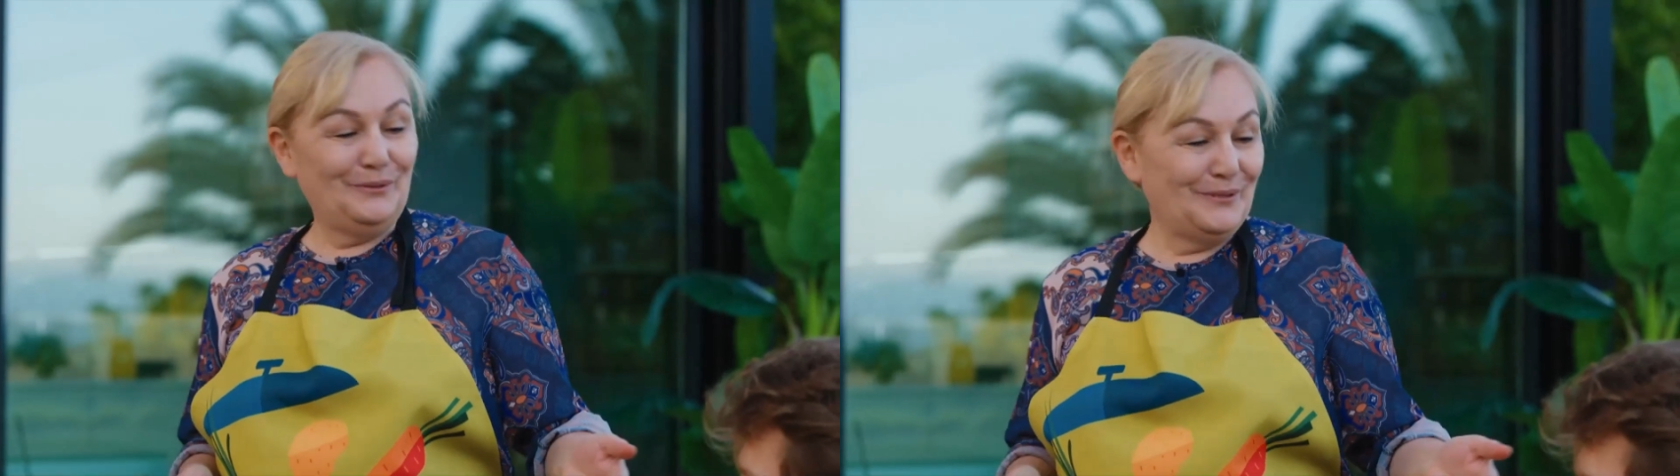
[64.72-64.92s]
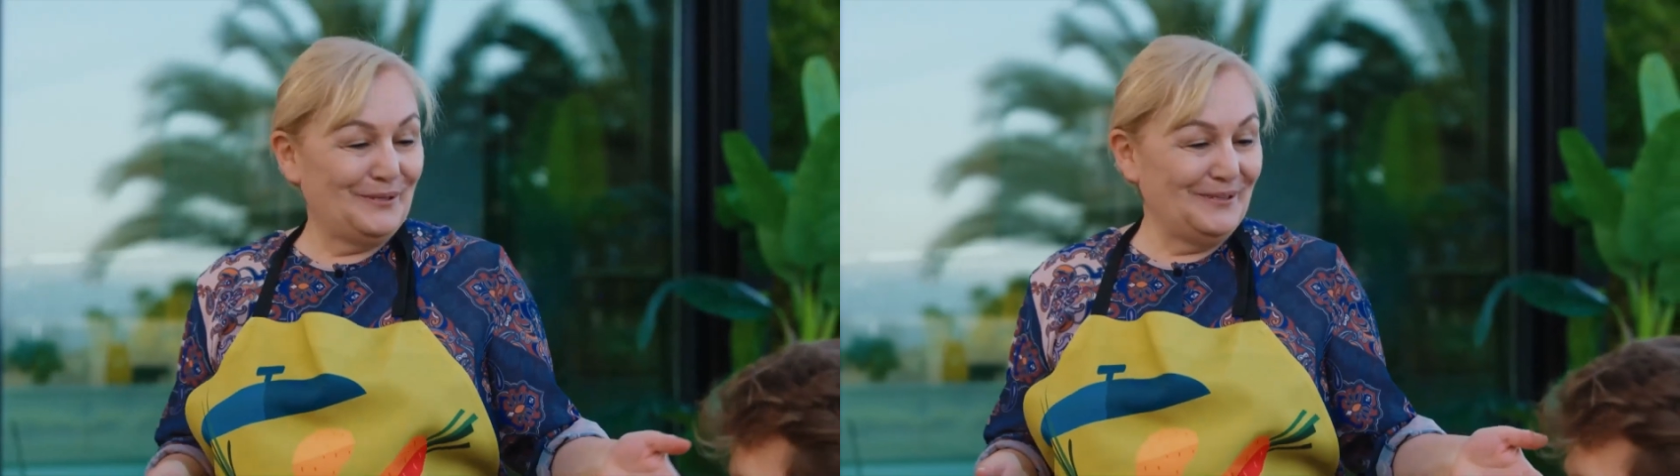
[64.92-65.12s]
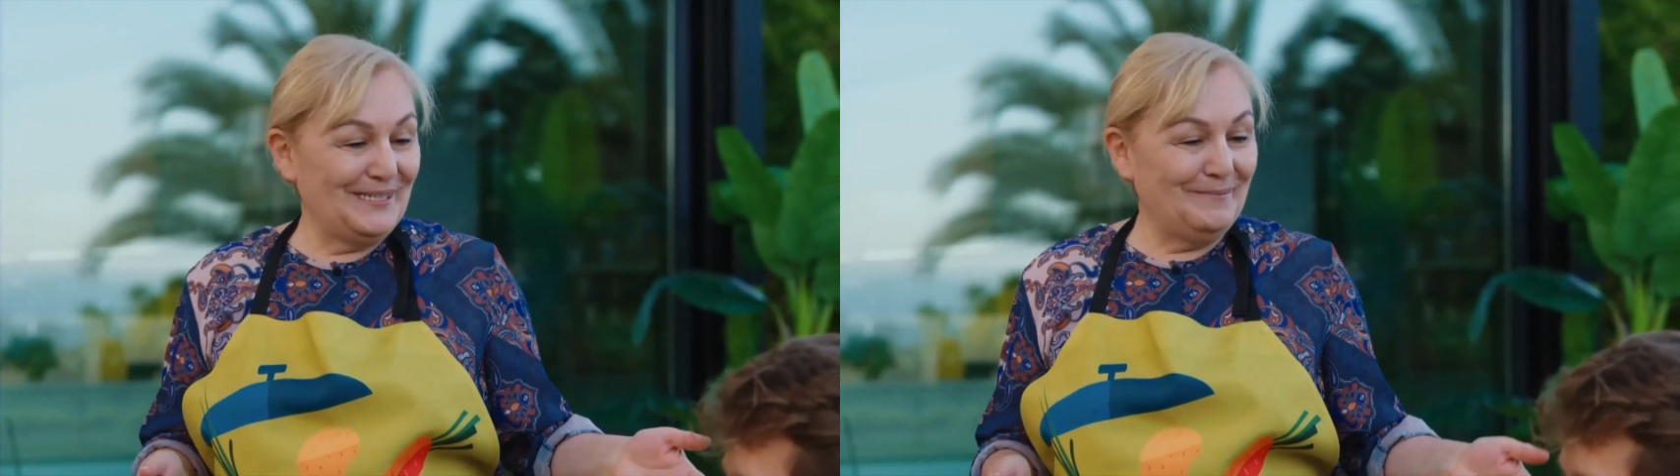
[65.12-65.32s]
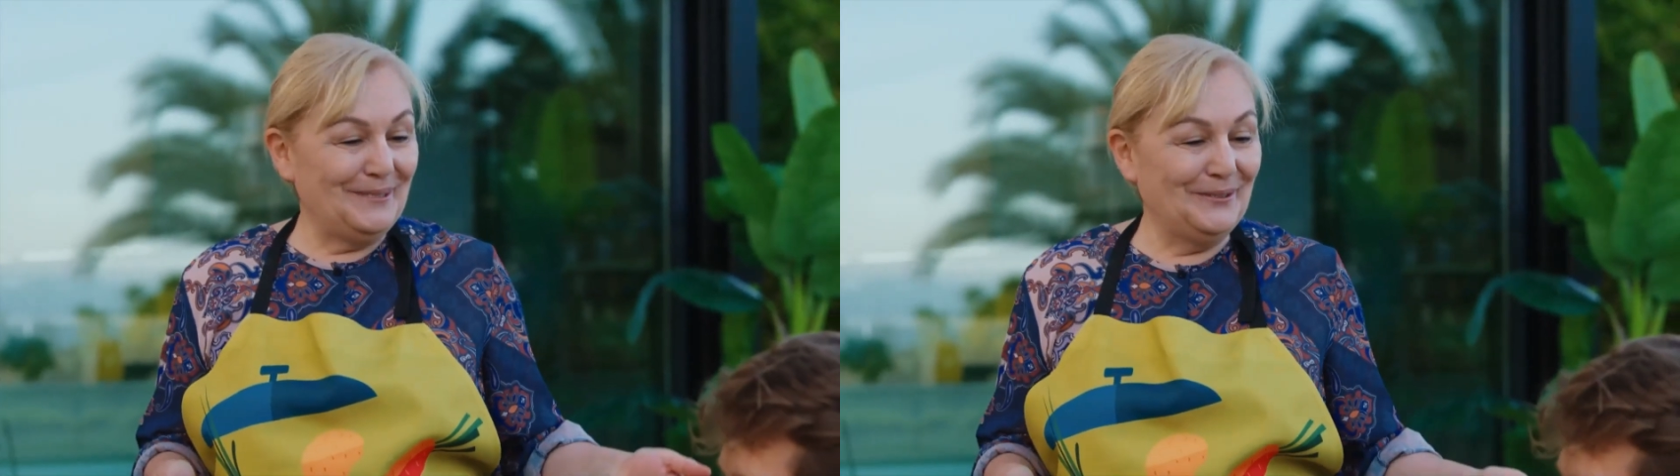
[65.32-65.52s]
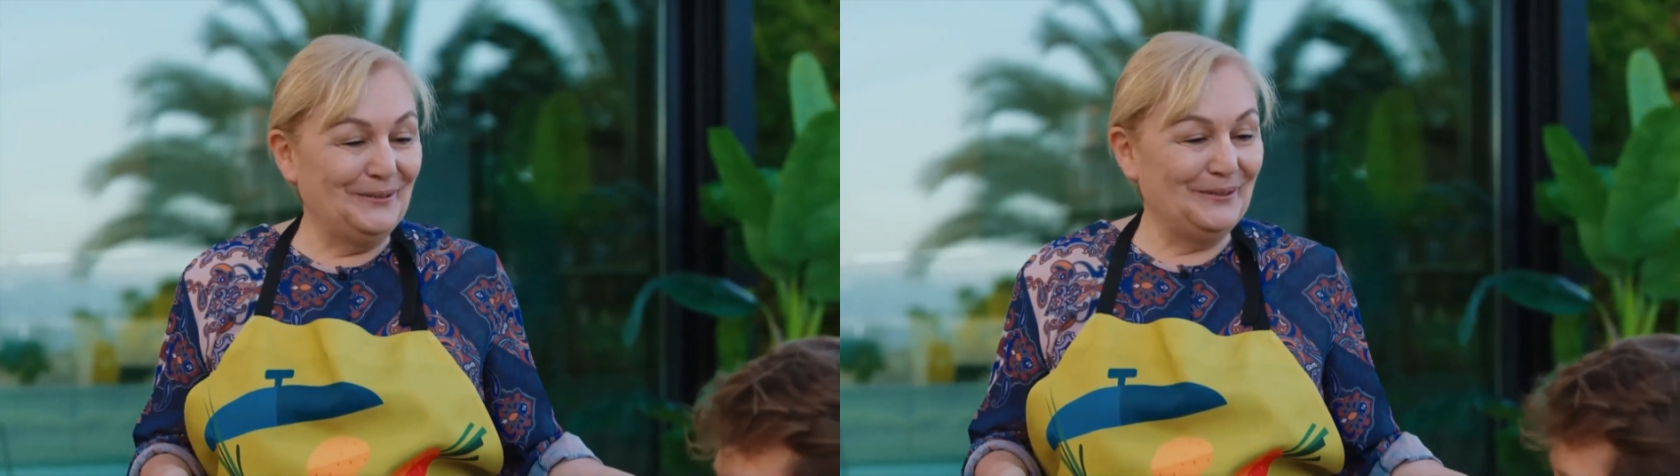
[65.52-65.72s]
Fazia
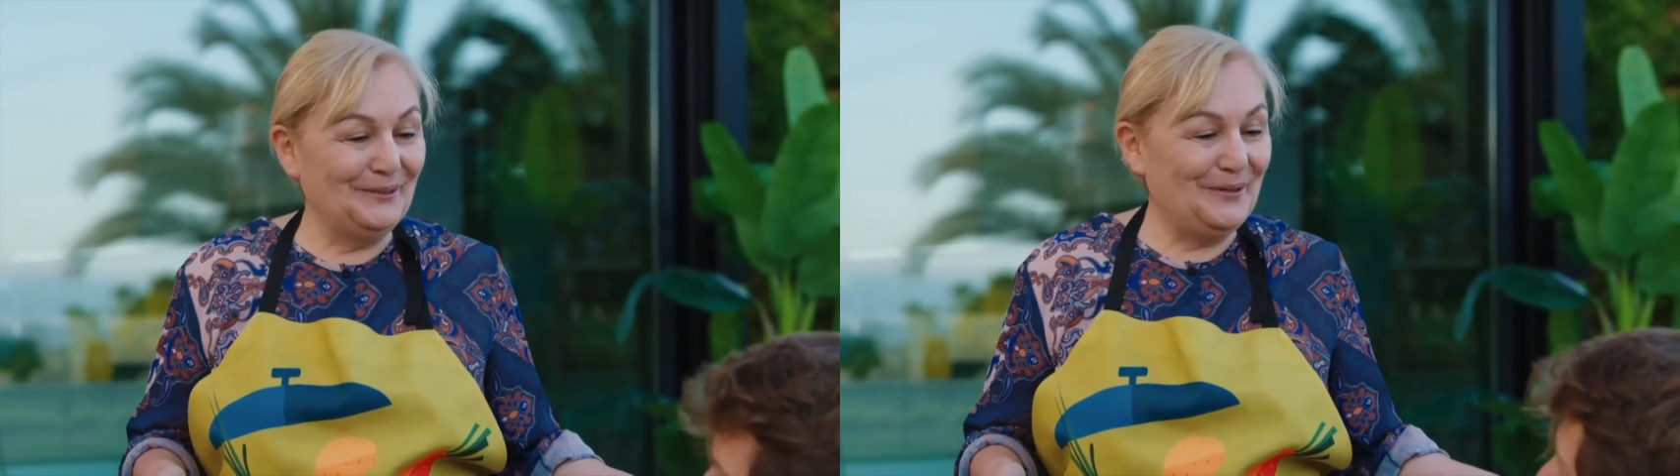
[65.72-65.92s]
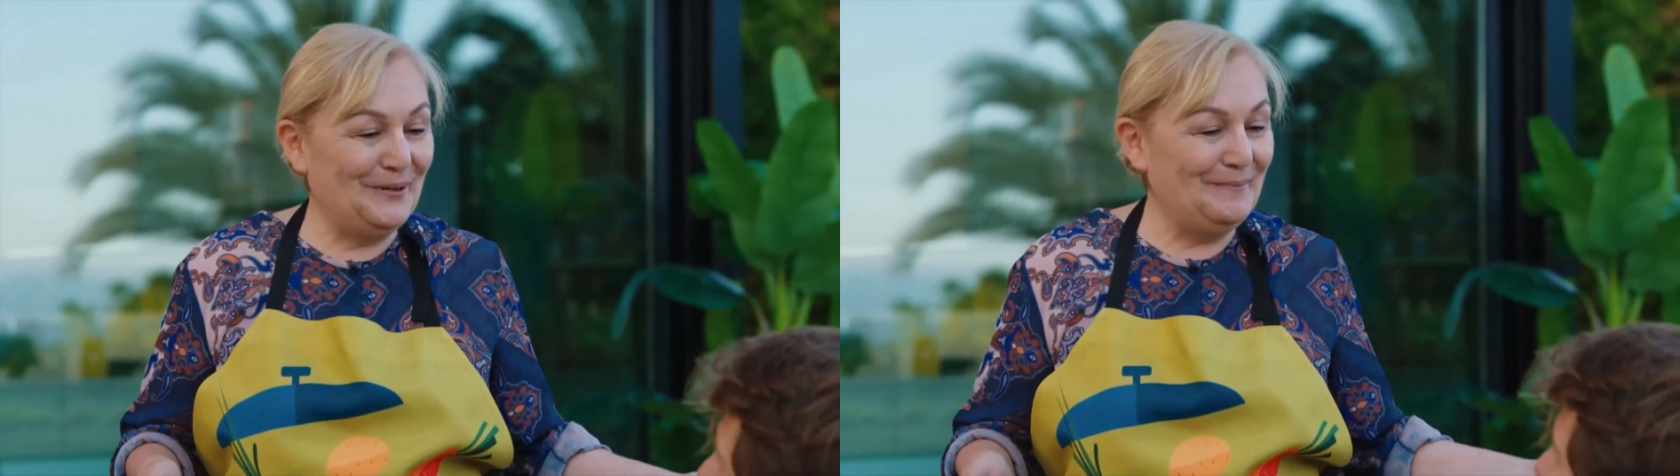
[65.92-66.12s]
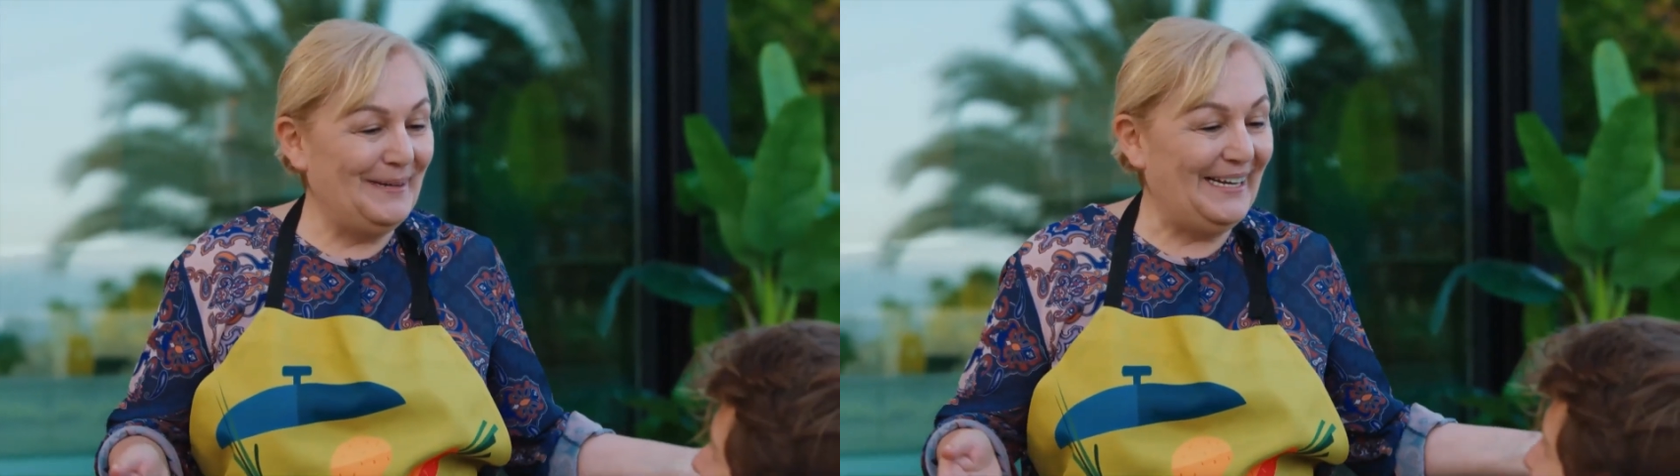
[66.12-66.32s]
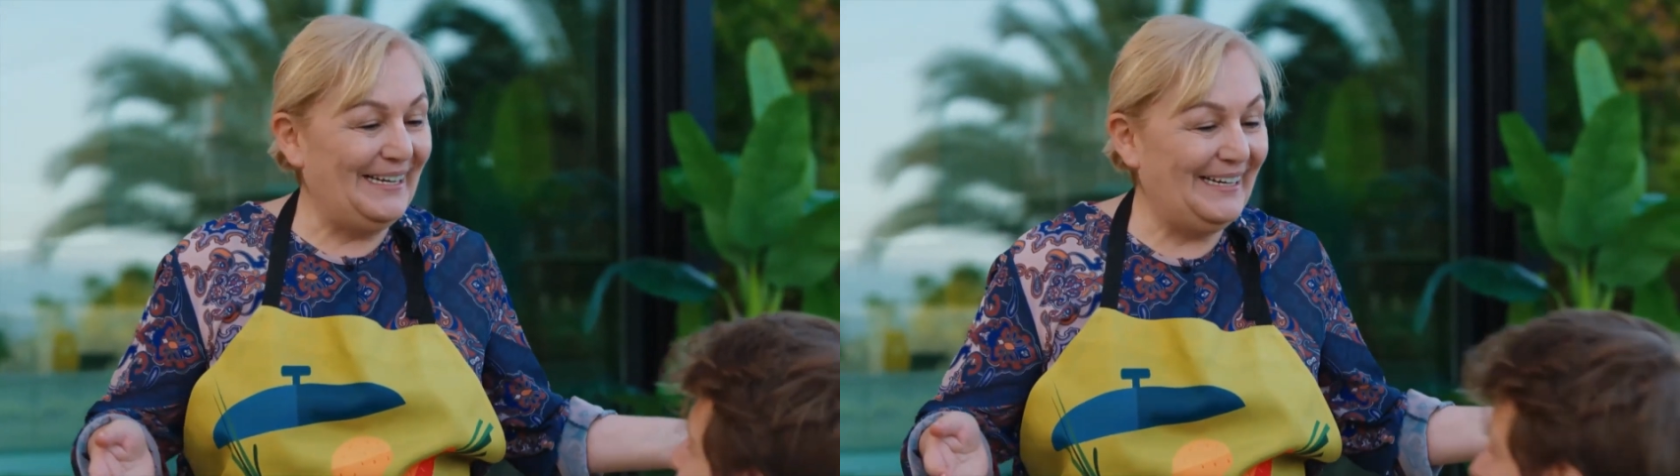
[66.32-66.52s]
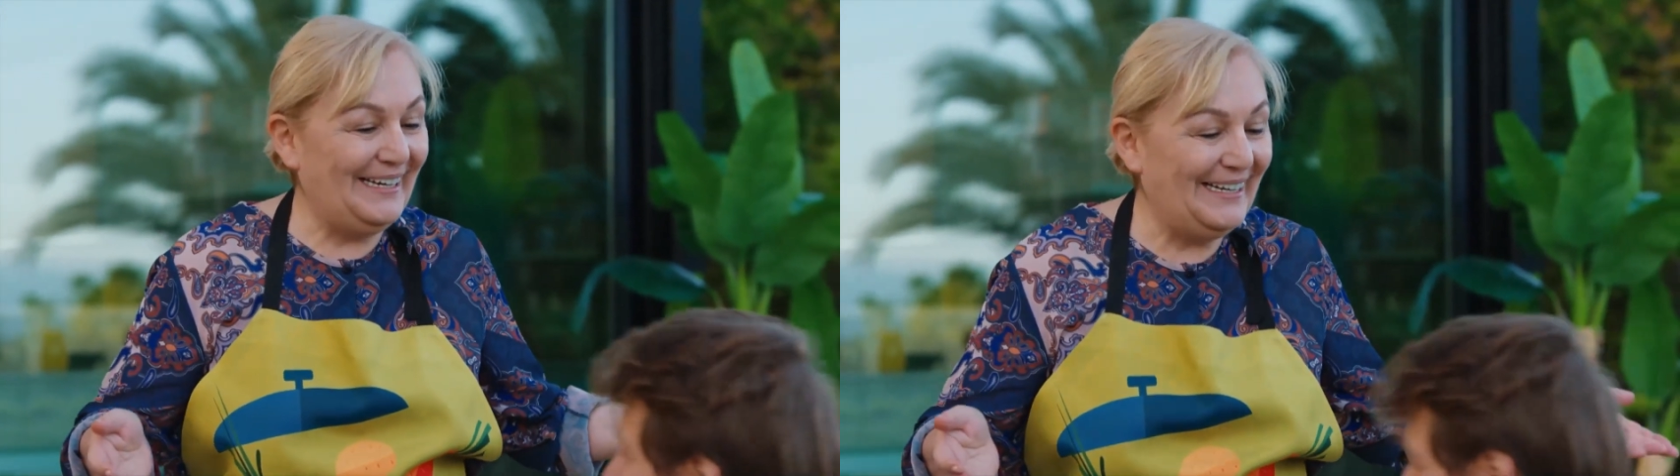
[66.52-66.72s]
tempo que a gente não se
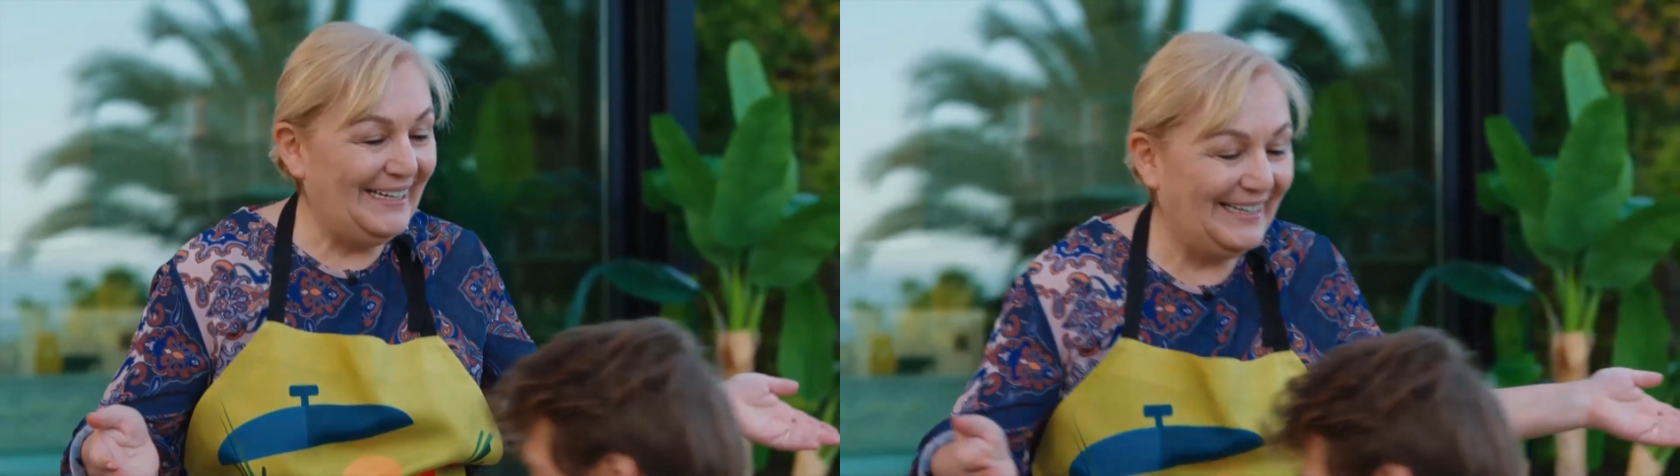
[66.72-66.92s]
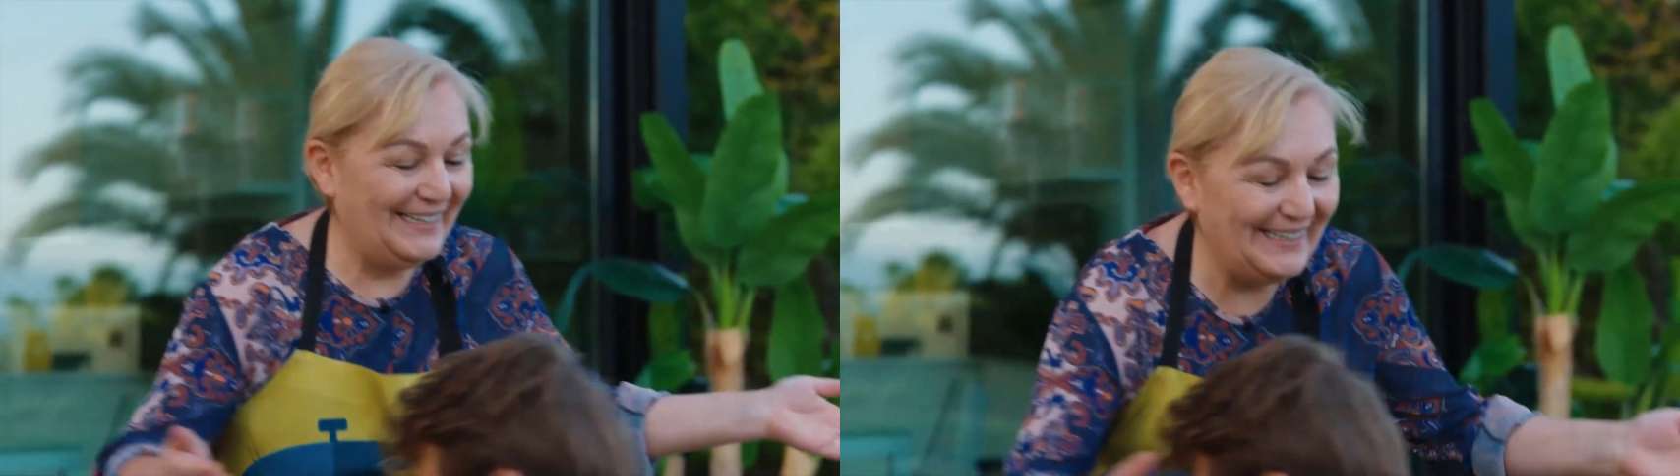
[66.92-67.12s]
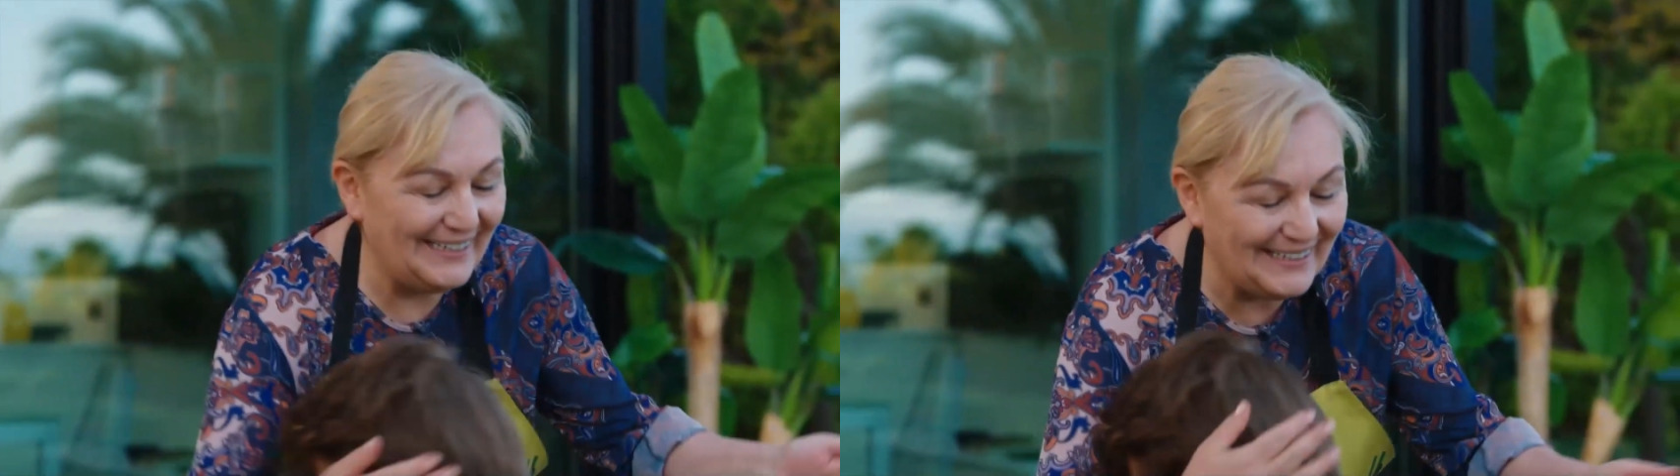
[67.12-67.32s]
via.